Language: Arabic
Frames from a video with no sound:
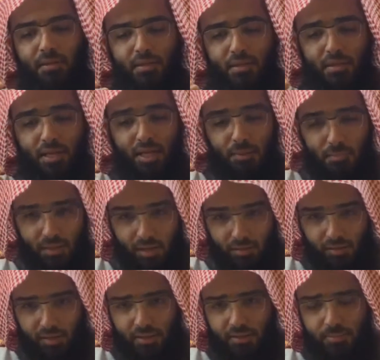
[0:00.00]

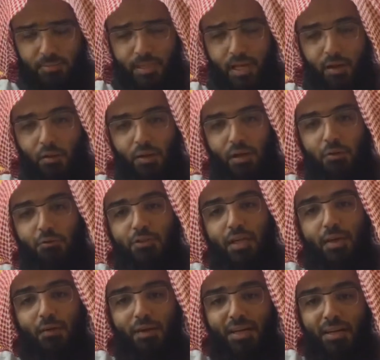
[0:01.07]
بالمرض الذي ابتلاه الله
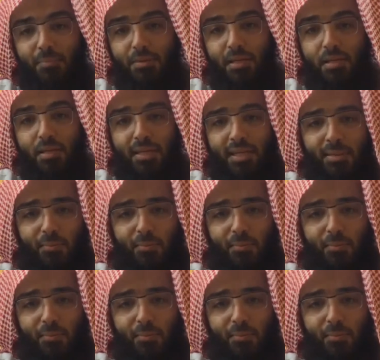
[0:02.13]
جل وعلا به